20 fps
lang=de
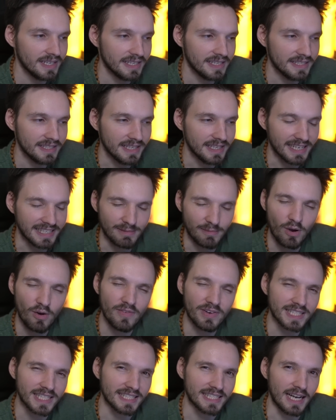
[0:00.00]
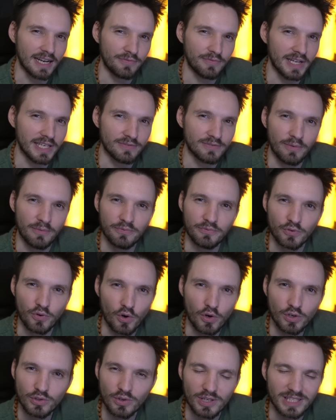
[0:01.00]
ja, ich habe irgendwas gesagt, vielleicht vom
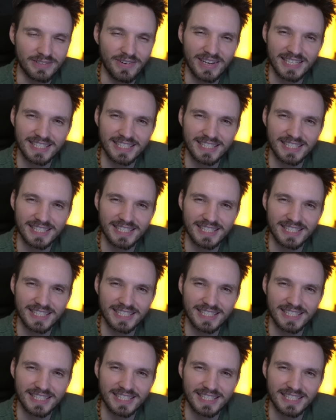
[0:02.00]
Freund, ich weiß